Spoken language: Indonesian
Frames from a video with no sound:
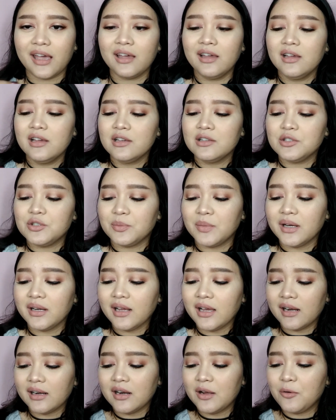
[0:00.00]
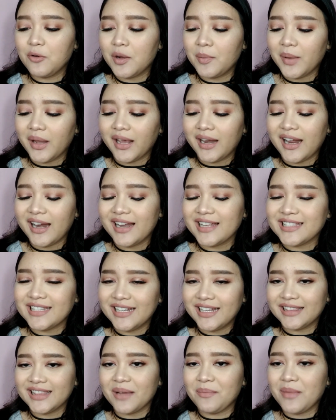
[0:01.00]
ya cuman karena gue pengen ada
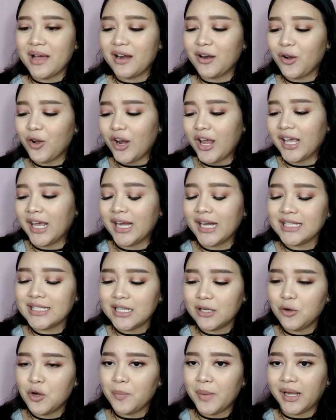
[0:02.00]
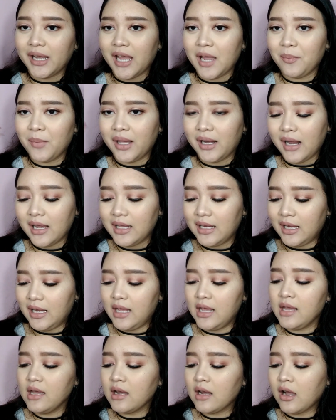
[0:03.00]
sedikit tambahan kolagennya jadi gue pakai yang merah
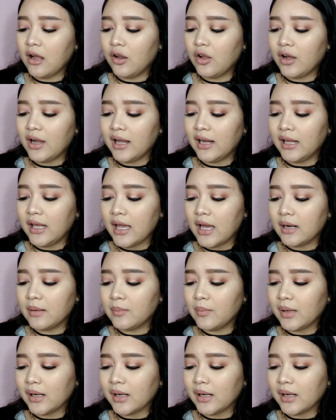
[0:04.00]
ini kalau kalian